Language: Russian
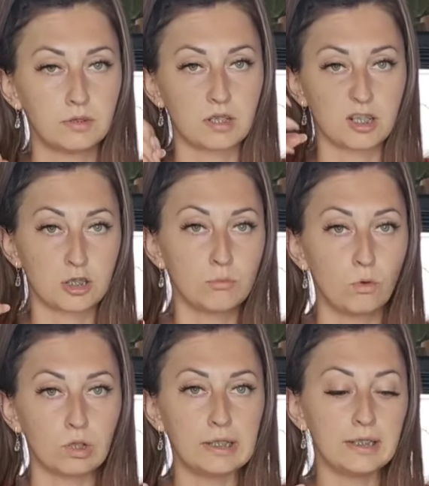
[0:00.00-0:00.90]

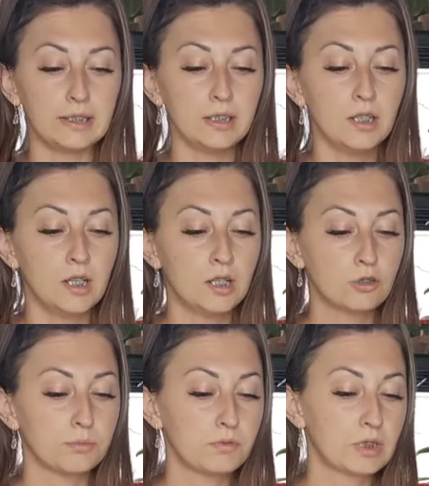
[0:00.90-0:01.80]
размокли и,
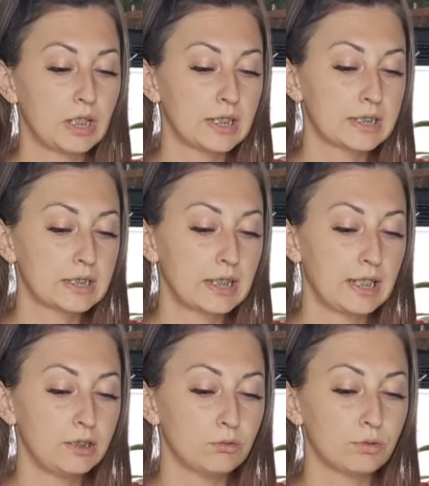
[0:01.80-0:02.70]
собственно,
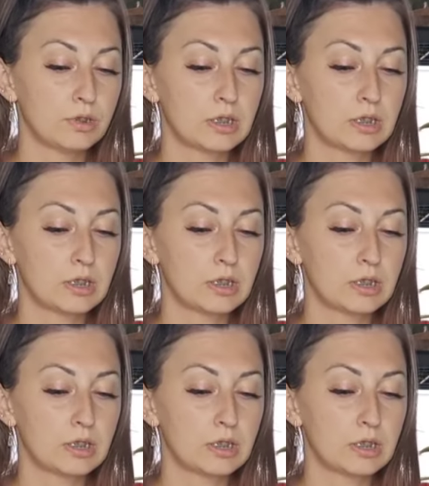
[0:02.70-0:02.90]
отстали от